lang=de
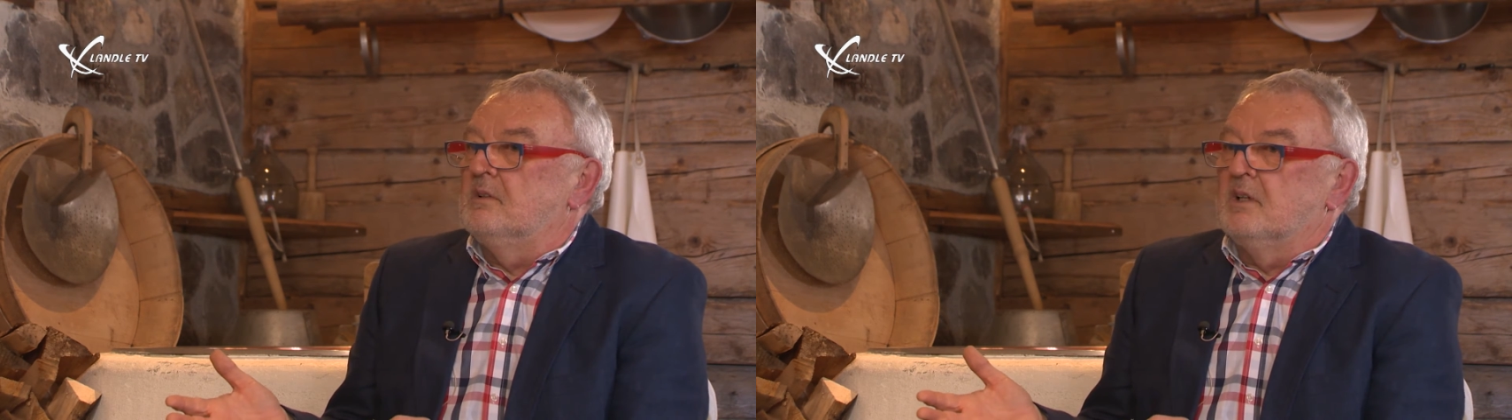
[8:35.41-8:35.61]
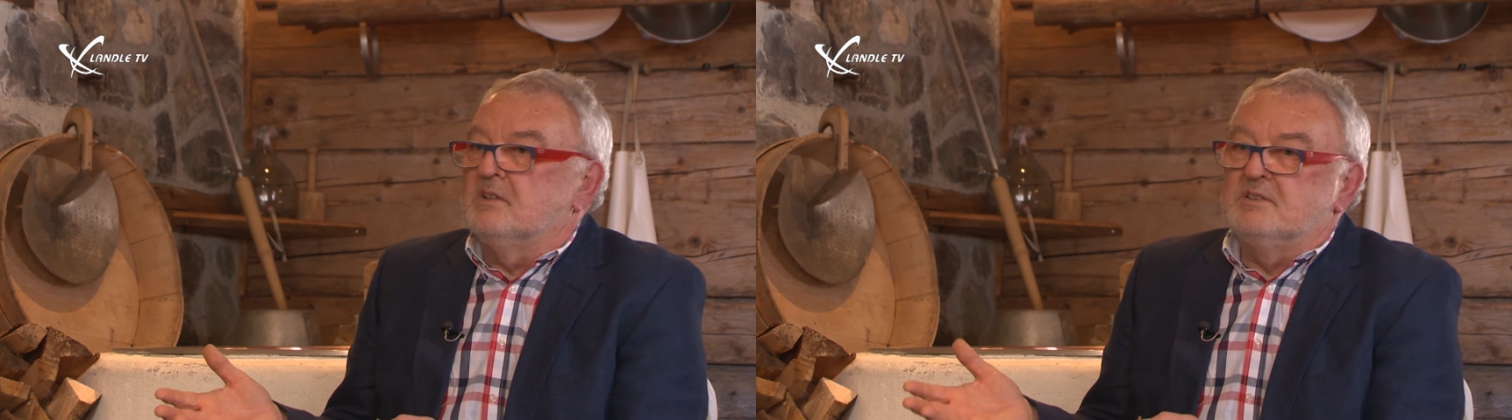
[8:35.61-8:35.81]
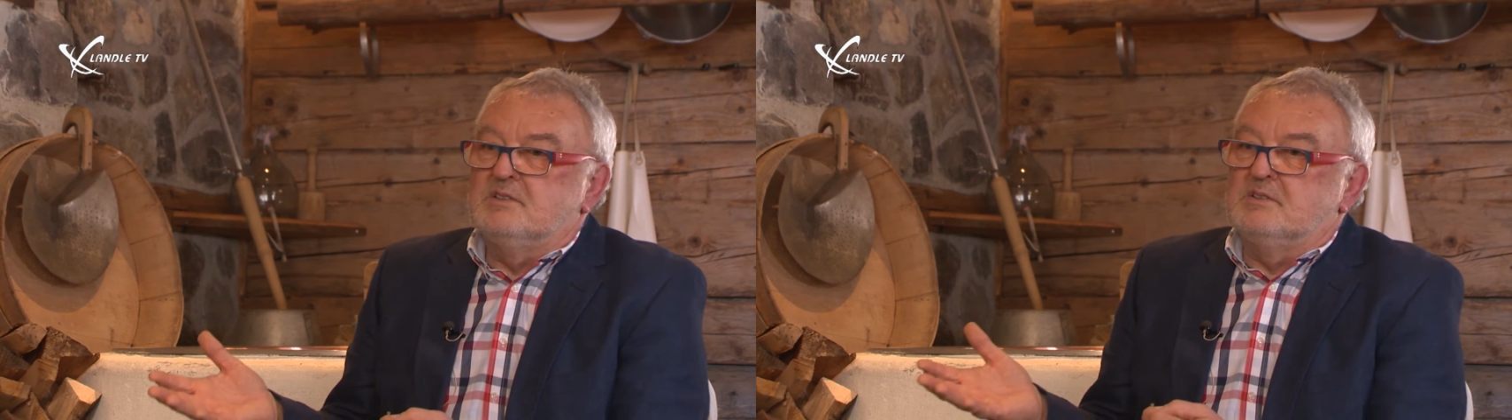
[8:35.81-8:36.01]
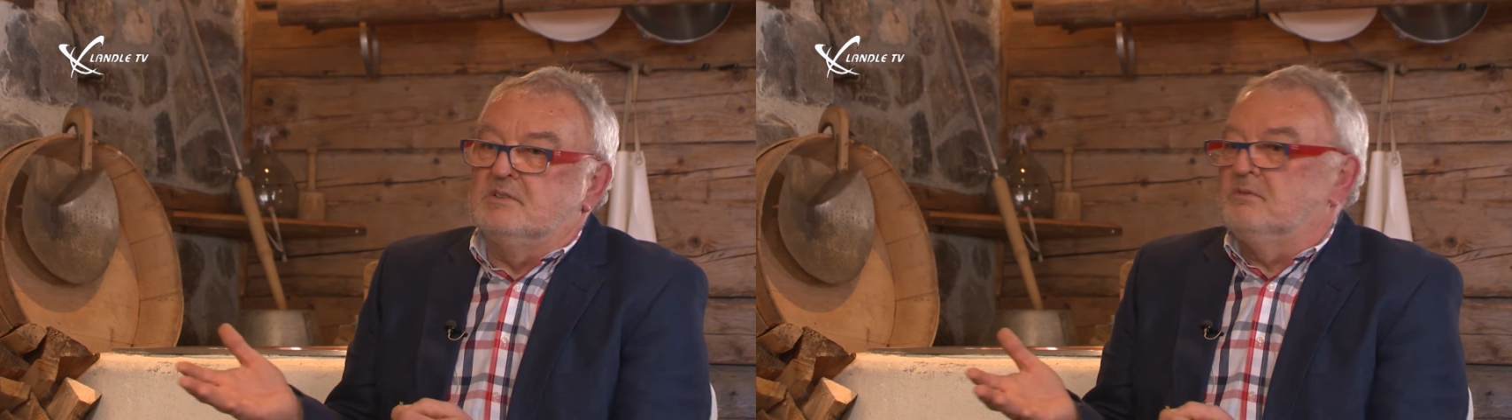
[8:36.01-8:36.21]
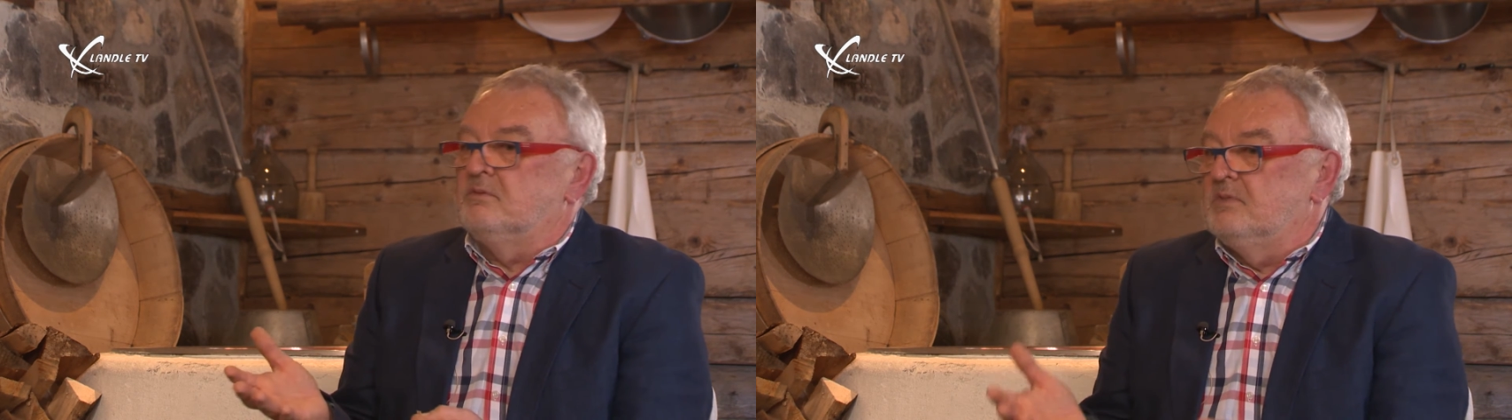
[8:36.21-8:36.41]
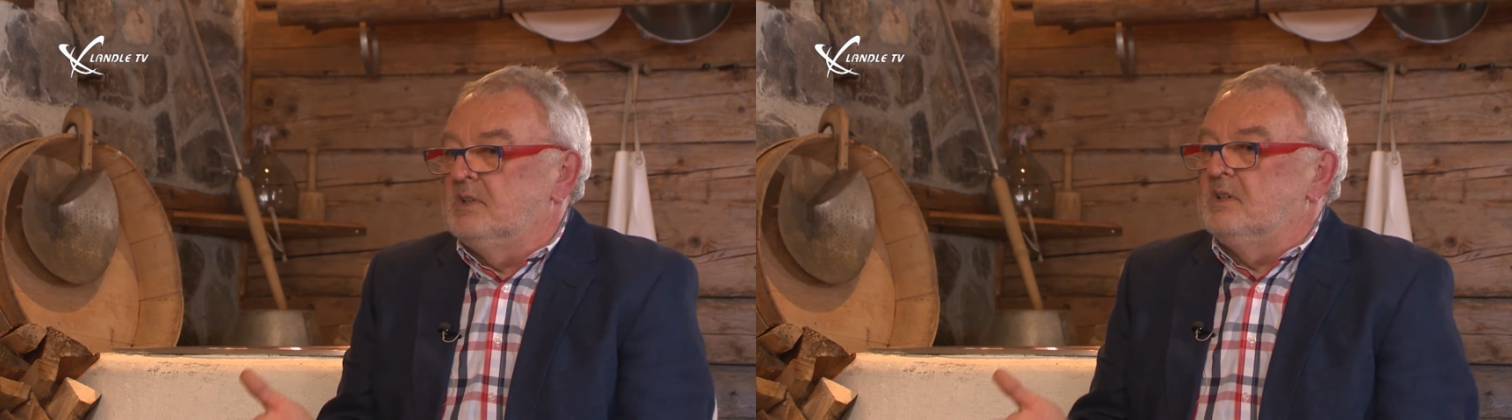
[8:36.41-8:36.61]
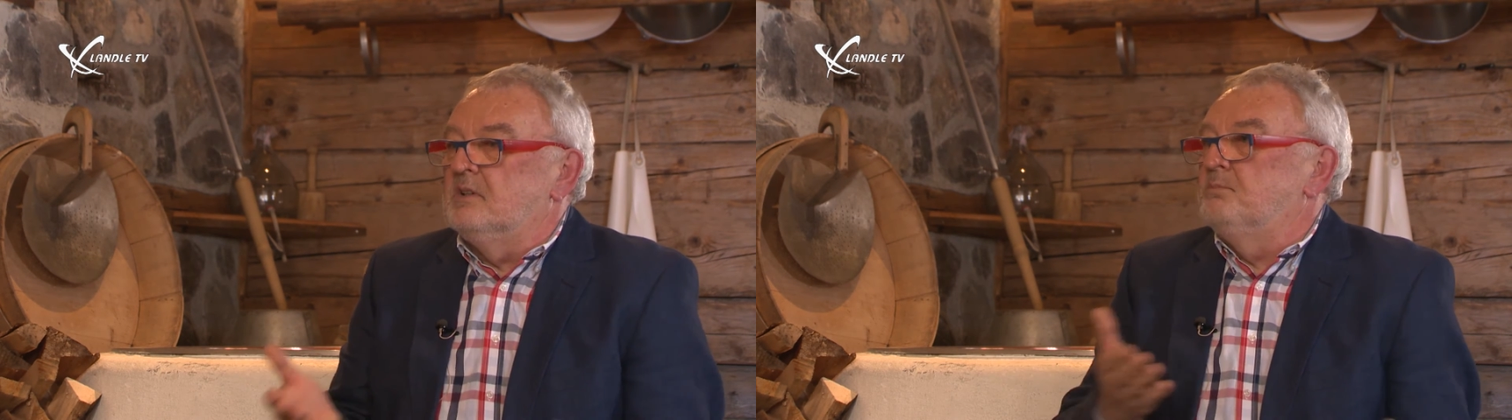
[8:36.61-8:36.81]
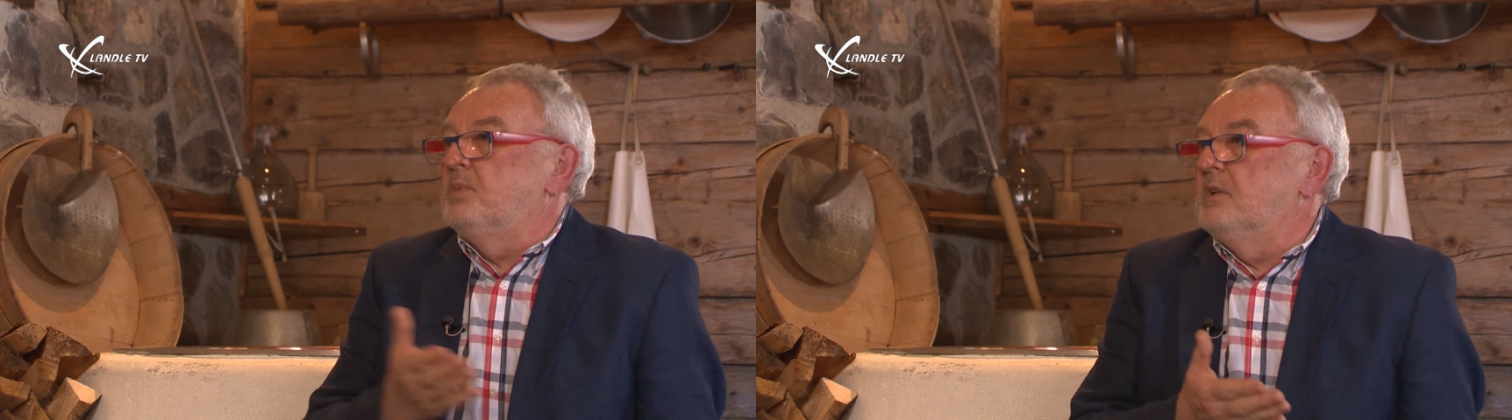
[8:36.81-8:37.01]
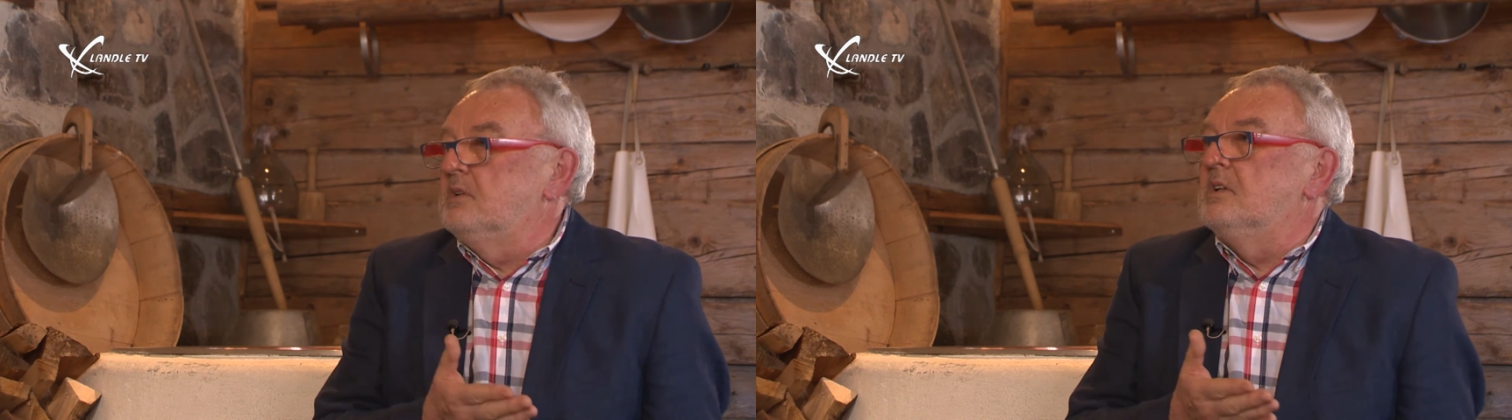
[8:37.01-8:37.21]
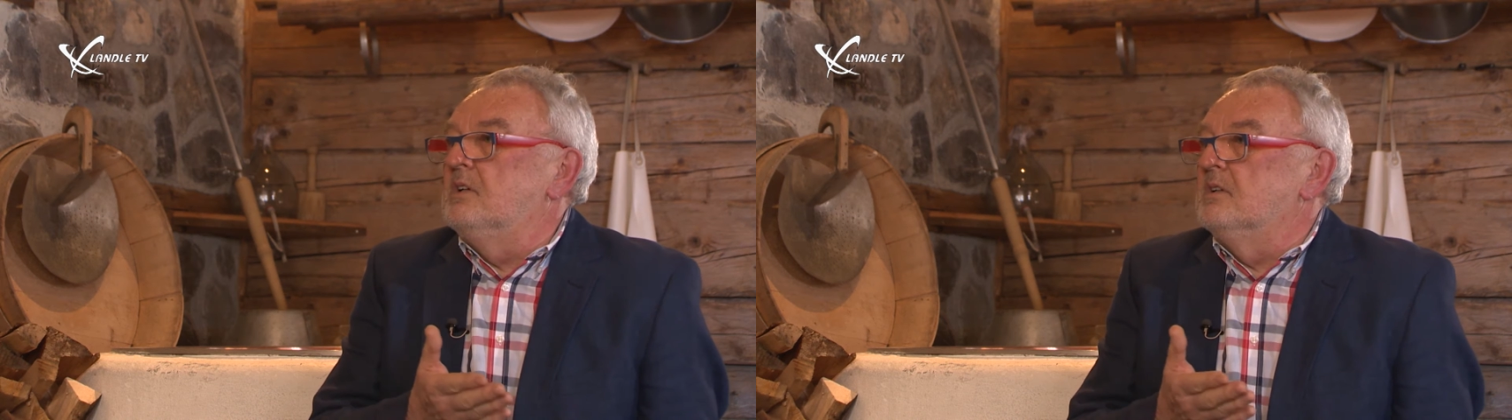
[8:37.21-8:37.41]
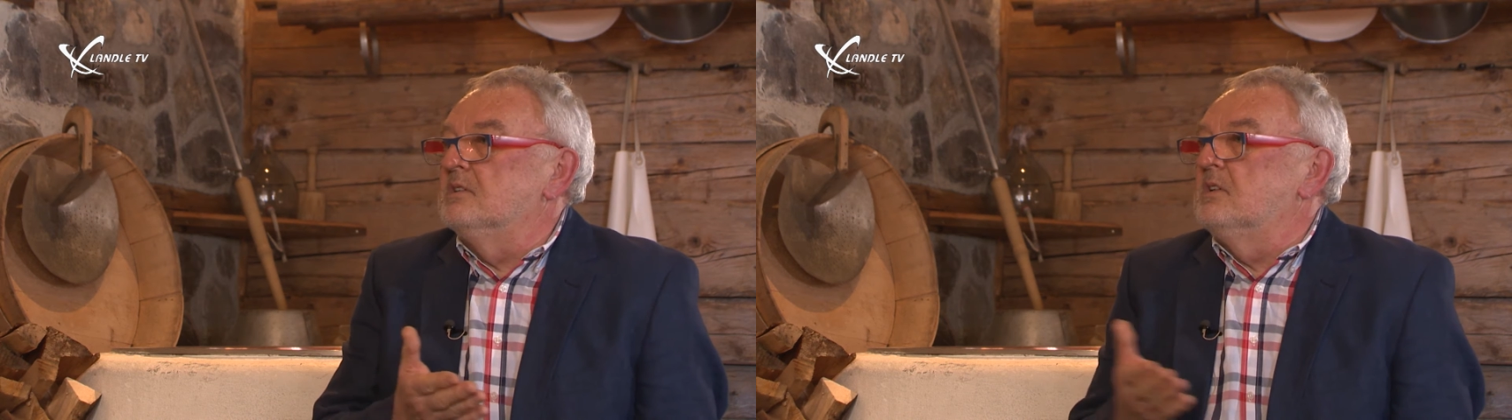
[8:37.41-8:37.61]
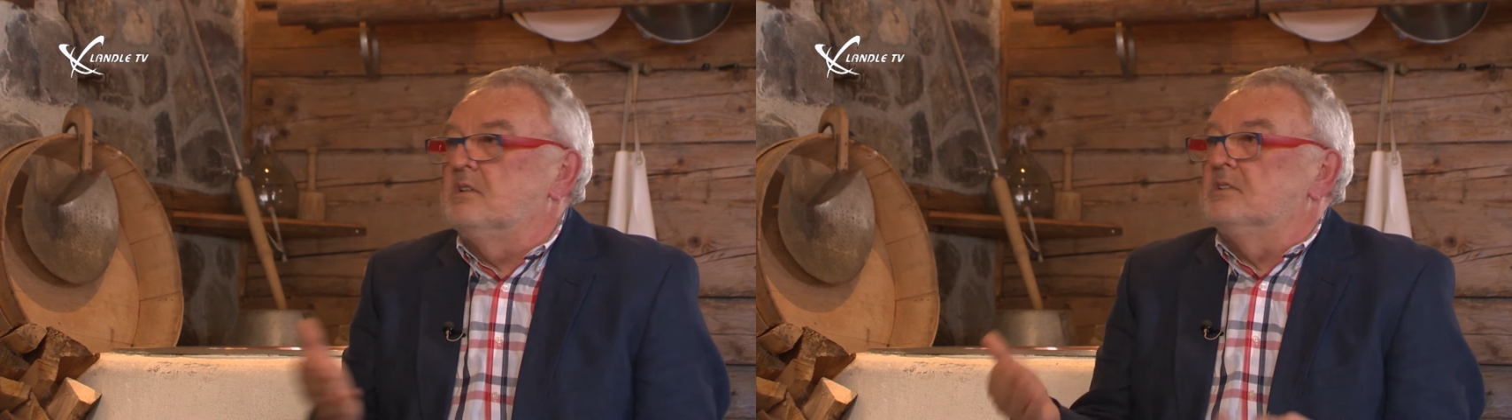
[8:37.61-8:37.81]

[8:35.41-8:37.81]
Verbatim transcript: dass, wenn ihr bei der Tür hinausgeht,